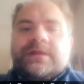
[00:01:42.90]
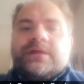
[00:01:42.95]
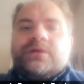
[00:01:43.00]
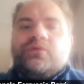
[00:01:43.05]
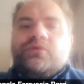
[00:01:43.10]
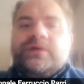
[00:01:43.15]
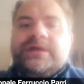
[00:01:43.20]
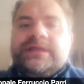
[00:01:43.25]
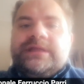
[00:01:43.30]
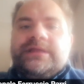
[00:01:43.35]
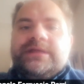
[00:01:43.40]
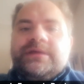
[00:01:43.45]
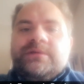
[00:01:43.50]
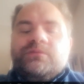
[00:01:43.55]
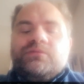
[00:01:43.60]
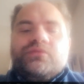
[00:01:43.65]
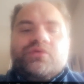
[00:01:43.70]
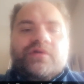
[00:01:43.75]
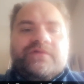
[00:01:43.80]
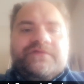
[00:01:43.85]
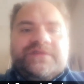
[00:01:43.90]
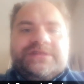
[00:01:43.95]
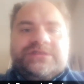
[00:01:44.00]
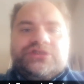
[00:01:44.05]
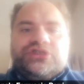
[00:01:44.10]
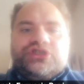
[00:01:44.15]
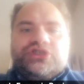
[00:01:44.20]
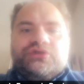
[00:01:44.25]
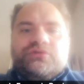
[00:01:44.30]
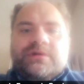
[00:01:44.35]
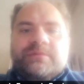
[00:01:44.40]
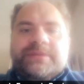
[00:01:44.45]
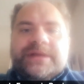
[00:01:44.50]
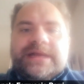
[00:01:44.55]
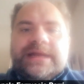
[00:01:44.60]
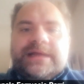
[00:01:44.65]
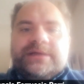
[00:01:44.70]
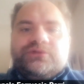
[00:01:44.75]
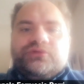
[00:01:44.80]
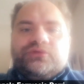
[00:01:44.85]
Quindi buon 25
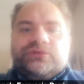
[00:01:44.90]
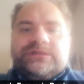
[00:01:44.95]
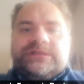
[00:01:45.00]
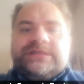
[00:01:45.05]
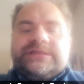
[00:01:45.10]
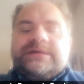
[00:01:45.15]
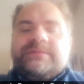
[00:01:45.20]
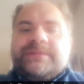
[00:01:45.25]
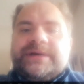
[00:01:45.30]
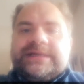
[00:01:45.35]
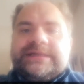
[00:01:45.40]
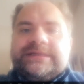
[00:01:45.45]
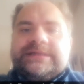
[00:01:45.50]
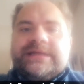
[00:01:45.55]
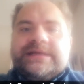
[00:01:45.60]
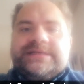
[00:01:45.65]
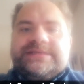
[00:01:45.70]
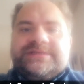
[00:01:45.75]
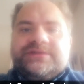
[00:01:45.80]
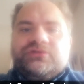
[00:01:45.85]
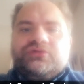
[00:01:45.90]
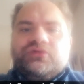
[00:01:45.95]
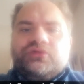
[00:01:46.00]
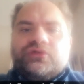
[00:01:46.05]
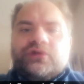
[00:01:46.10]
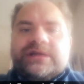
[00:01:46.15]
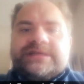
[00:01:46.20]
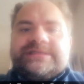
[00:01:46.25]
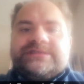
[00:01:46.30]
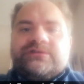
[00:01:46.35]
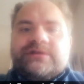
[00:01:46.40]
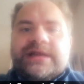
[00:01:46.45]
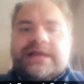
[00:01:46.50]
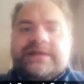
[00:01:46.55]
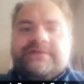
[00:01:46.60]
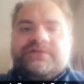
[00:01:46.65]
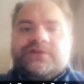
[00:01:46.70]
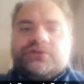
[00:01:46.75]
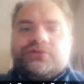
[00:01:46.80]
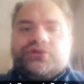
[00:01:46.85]
aprile a tutti da parte dell'Istituto
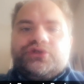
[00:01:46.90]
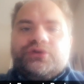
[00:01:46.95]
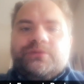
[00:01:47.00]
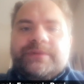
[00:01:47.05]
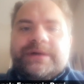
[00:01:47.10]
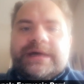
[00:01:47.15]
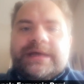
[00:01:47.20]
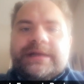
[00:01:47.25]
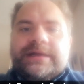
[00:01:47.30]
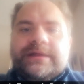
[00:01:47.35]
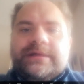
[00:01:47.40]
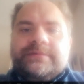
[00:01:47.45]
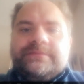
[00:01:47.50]
Nazionale Ferruccio Parri.